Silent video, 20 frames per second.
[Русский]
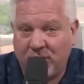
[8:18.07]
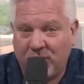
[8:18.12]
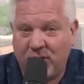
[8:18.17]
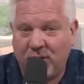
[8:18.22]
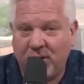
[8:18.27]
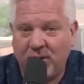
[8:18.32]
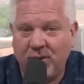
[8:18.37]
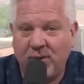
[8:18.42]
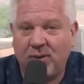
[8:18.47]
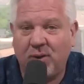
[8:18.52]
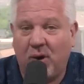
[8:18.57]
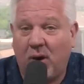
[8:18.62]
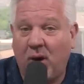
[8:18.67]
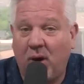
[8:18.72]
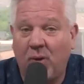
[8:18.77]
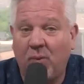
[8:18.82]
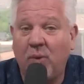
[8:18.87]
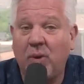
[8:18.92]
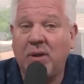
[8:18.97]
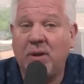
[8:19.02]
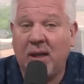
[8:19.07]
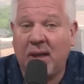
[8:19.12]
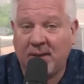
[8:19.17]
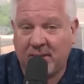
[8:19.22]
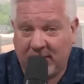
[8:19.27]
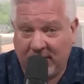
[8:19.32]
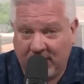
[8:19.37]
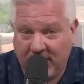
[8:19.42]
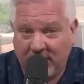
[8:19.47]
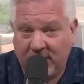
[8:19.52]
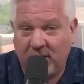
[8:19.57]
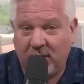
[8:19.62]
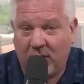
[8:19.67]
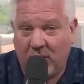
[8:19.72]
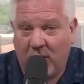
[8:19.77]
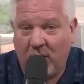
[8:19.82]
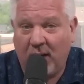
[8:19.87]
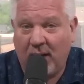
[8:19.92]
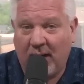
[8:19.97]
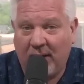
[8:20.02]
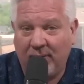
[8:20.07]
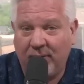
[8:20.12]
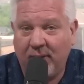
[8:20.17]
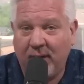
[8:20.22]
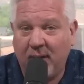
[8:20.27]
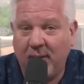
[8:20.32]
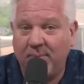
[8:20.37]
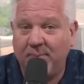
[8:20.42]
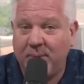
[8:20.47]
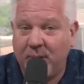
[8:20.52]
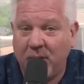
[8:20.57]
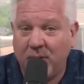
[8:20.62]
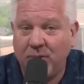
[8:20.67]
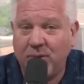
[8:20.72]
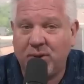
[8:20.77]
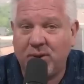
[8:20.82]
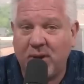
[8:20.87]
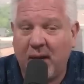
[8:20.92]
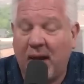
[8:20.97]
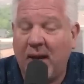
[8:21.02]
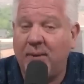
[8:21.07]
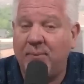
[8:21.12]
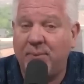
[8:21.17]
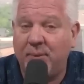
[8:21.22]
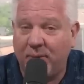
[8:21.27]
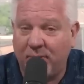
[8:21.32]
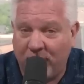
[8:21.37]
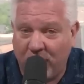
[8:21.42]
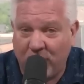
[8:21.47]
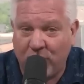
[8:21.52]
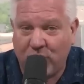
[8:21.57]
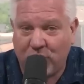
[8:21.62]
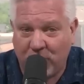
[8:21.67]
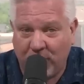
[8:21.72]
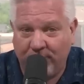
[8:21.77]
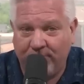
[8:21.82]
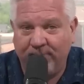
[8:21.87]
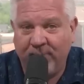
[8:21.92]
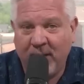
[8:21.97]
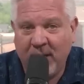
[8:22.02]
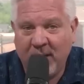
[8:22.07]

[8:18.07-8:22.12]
решаются вслух высказываться против этих извращений.